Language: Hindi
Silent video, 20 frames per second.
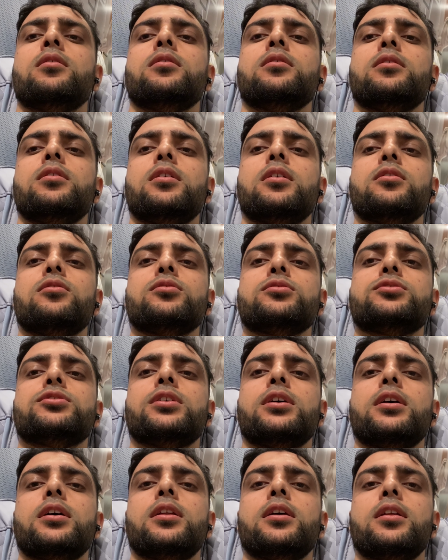ये जो
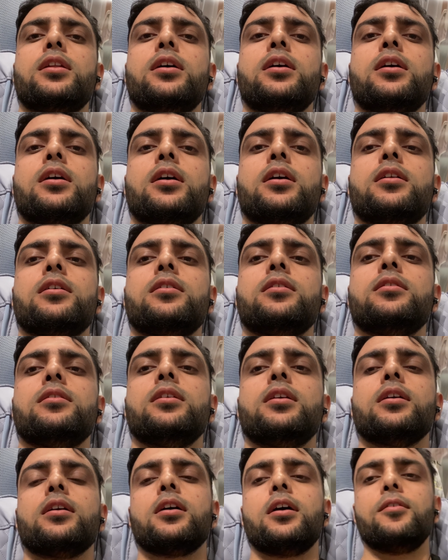चेयर है ना यार
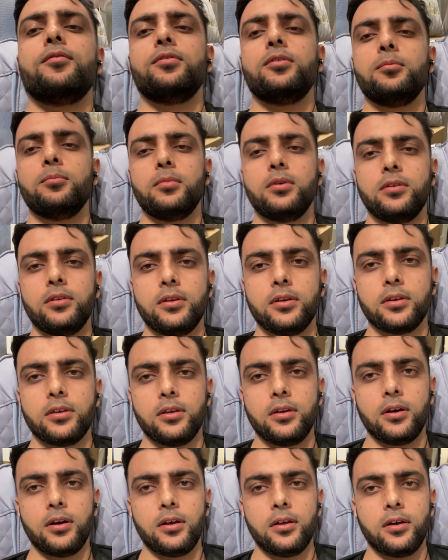ये काफ़ी मज़े की
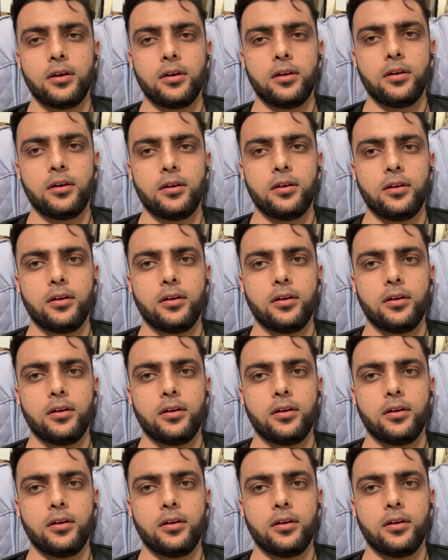आए है, है,